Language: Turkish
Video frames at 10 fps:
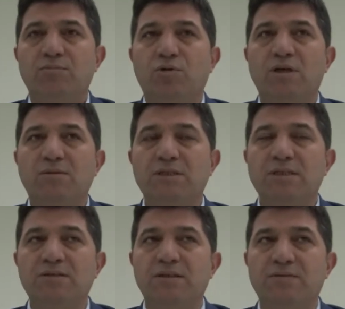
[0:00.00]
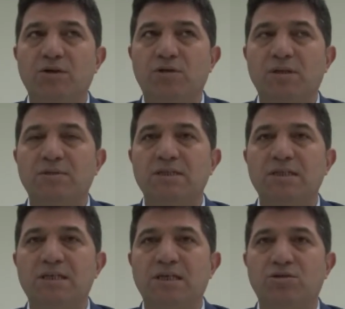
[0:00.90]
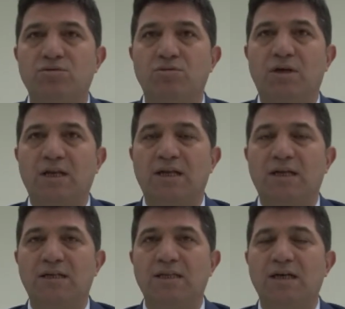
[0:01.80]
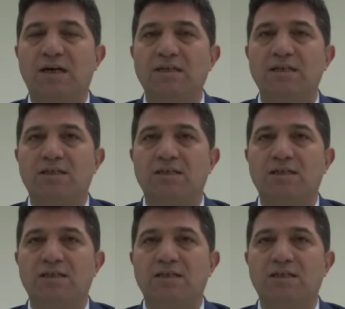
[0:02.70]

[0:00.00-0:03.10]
bölgemizin ve ülkemizin ihtiyaç duyduğu alanlarda ARGE